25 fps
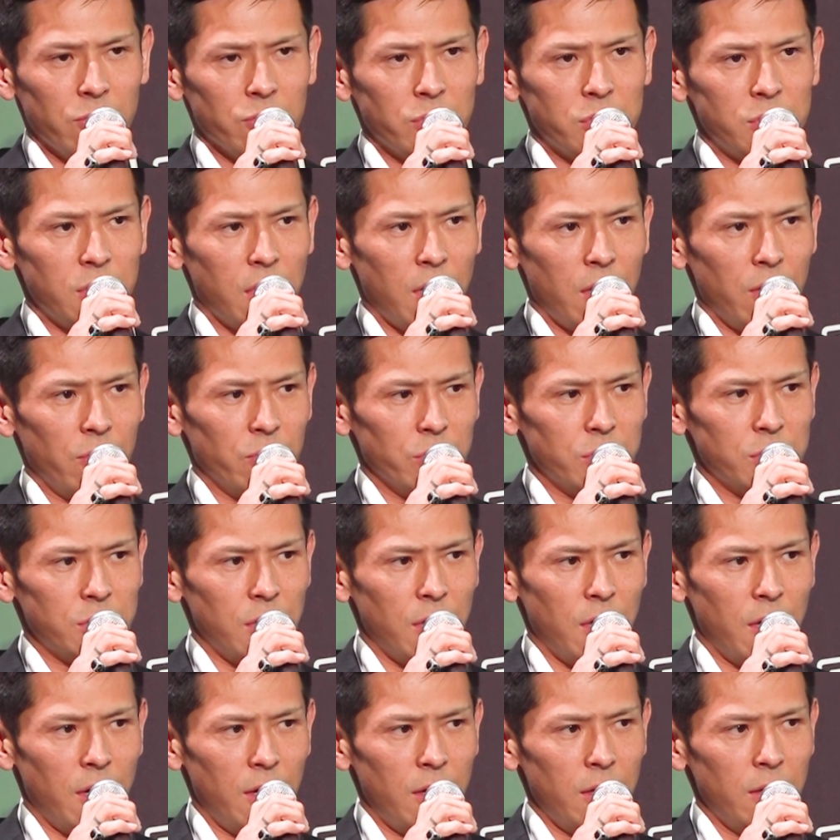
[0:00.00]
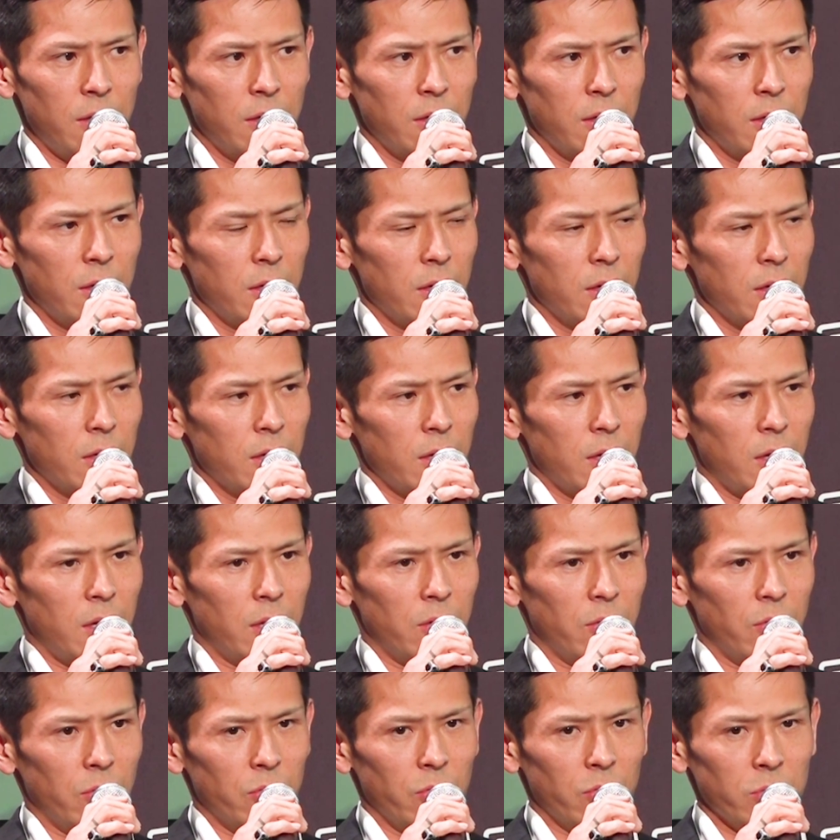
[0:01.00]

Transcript: 試合をして、後